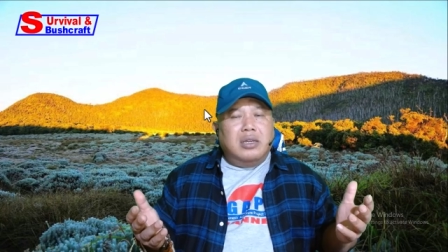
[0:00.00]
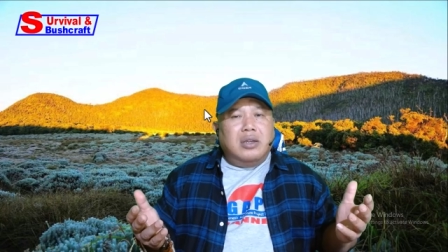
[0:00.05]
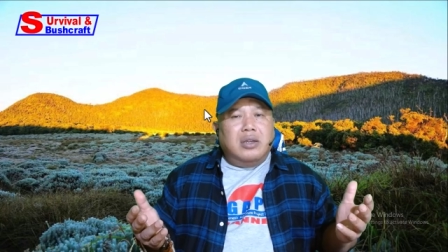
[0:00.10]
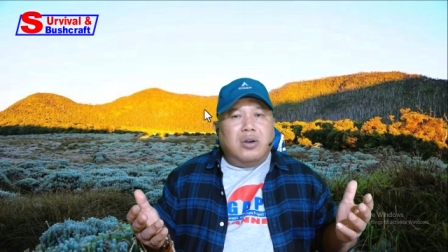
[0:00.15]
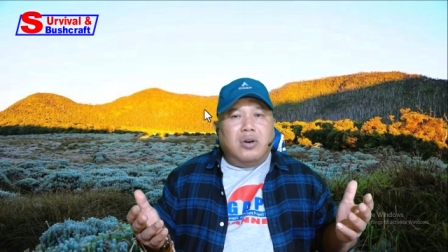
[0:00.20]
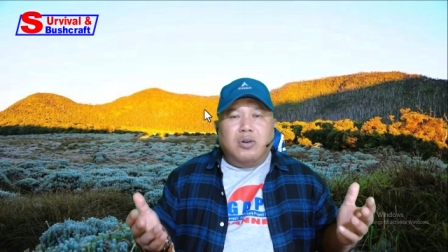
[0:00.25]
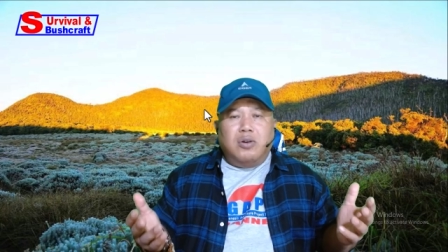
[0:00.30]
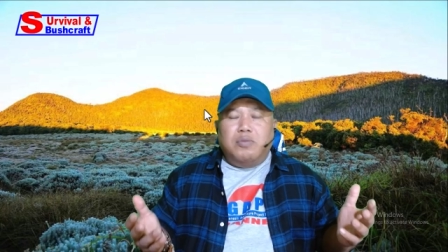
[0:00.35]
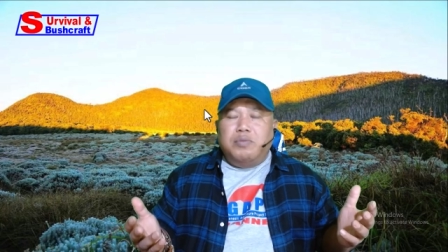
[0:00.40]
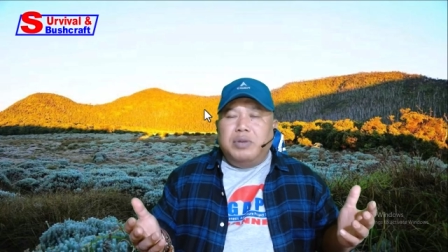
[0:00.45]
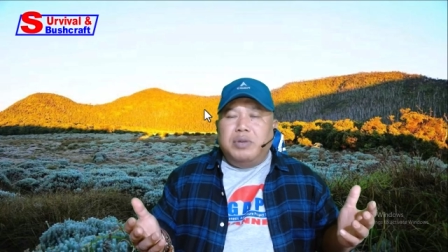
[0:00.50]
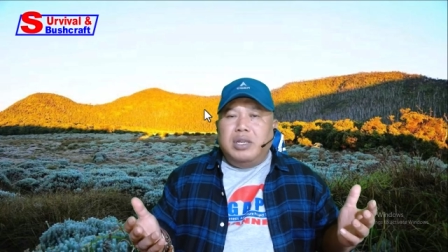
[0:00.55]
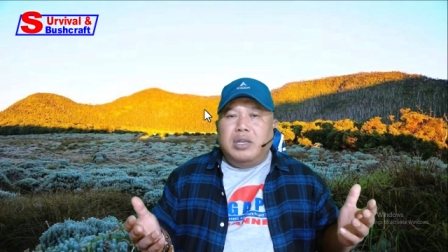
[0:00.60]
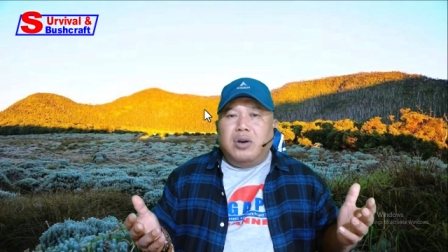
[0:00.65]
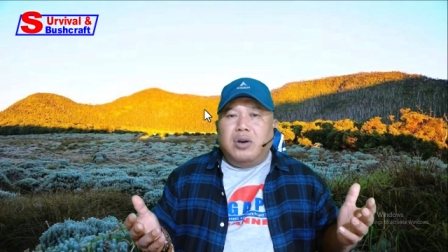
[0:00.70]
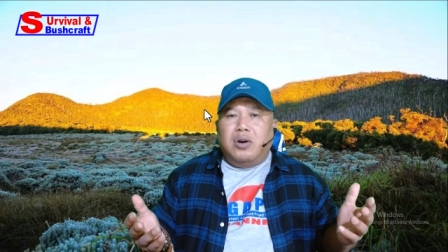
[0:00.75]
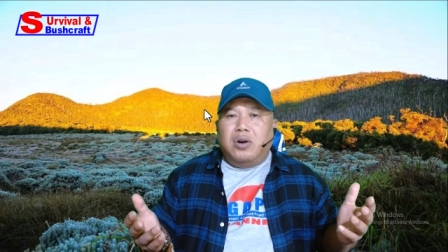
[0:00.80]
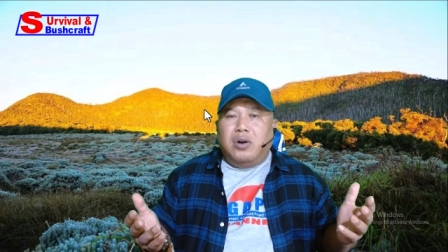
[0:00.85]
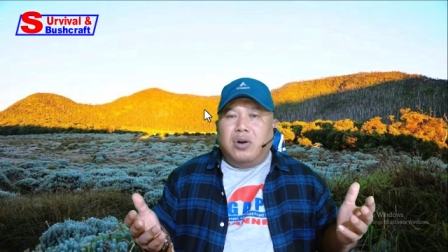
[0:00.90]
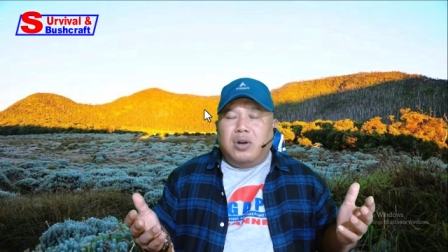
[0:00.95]

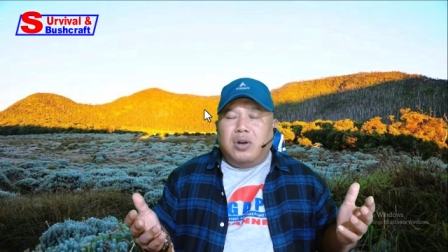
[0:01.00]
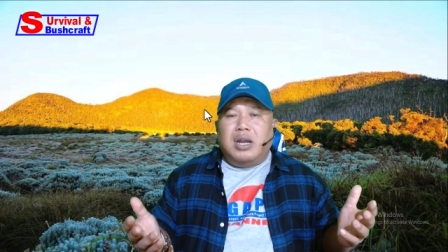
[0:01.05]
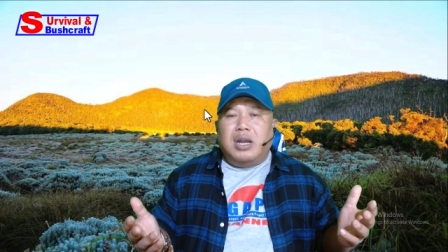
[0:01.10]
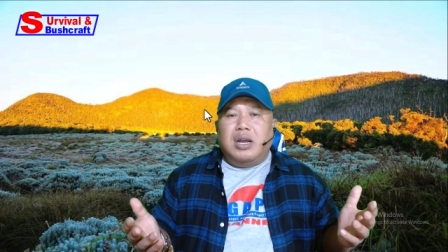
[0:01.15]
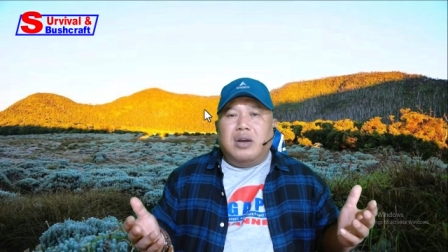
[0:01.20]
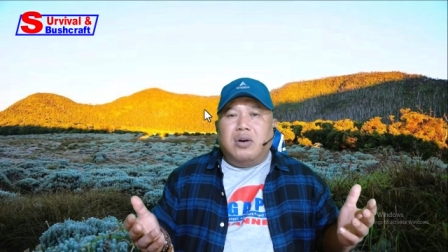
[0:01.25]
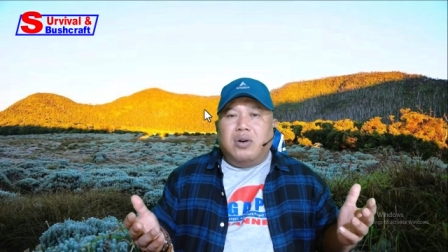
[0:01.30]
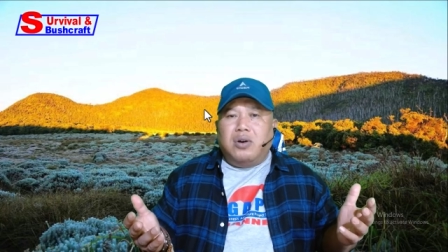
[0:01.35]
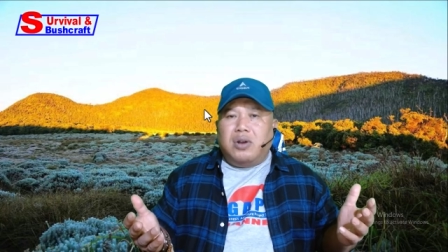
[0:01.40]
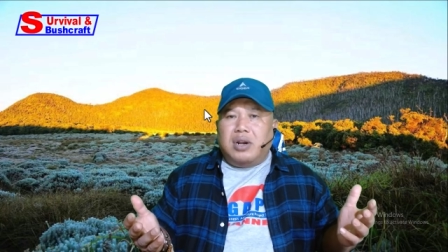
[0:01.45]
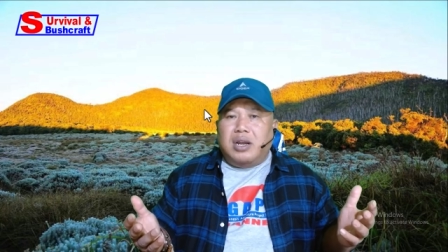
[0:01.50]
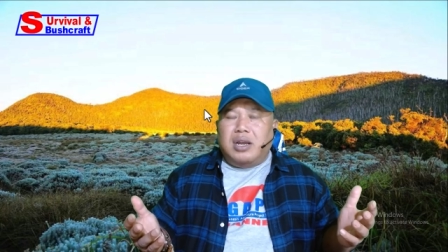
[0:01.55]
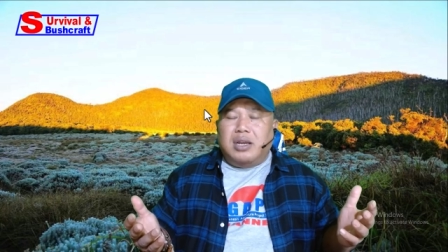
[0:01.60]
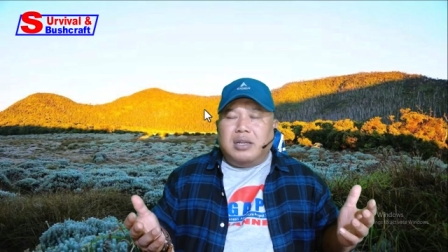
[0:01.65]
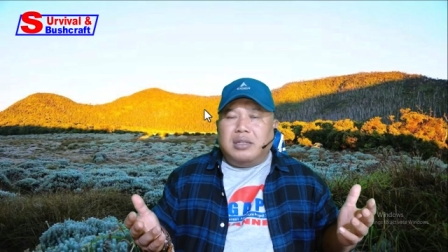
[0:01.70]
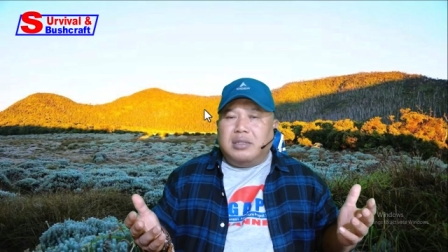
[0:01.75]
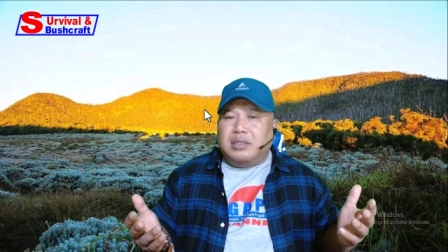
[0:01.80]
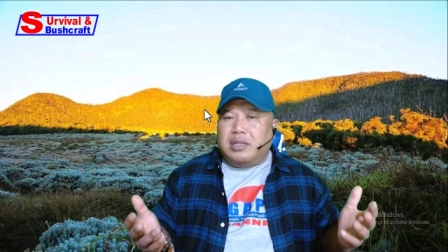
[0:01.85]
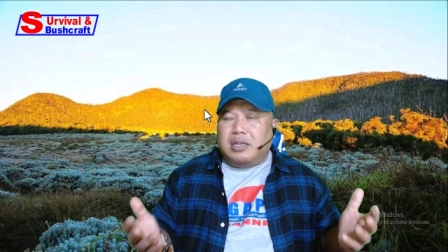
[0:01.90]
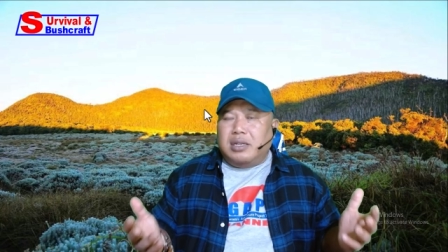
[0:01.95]
hobi
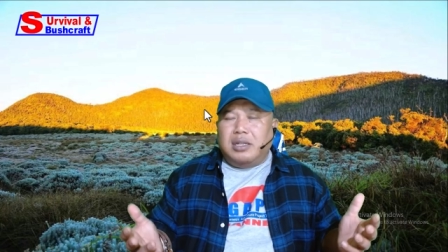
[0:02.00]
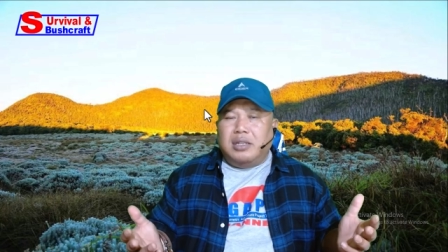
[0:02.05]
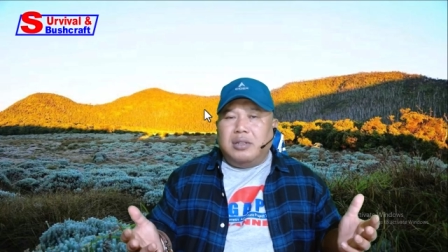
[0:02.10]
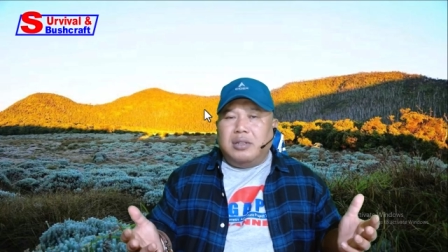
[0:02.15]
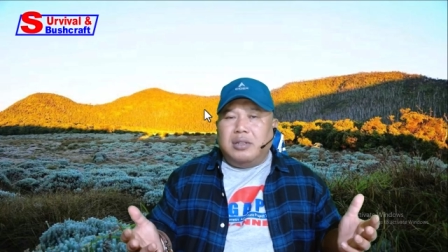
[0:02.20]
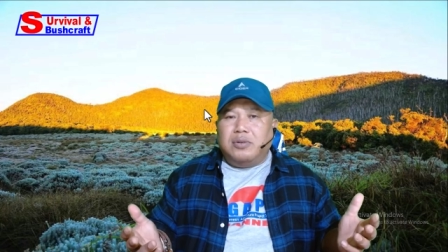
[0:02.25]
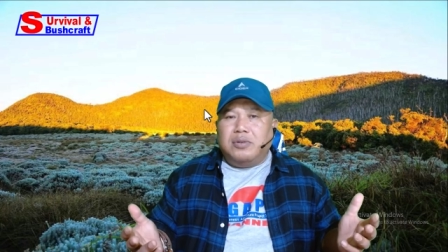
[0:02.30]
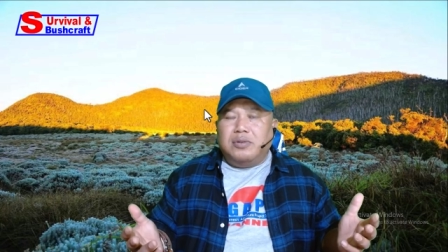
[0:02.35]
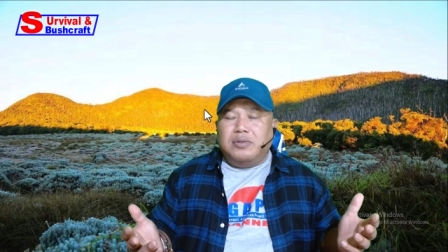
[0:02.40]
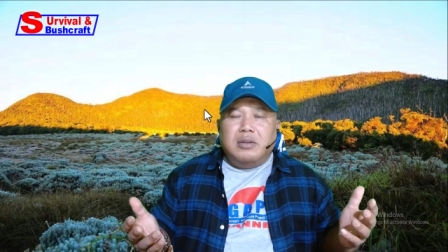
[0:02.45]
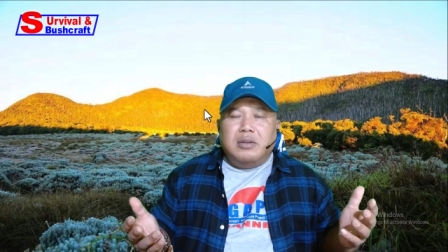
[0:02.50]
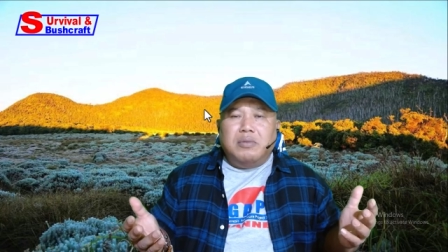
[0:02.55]
orang-orang tertentu.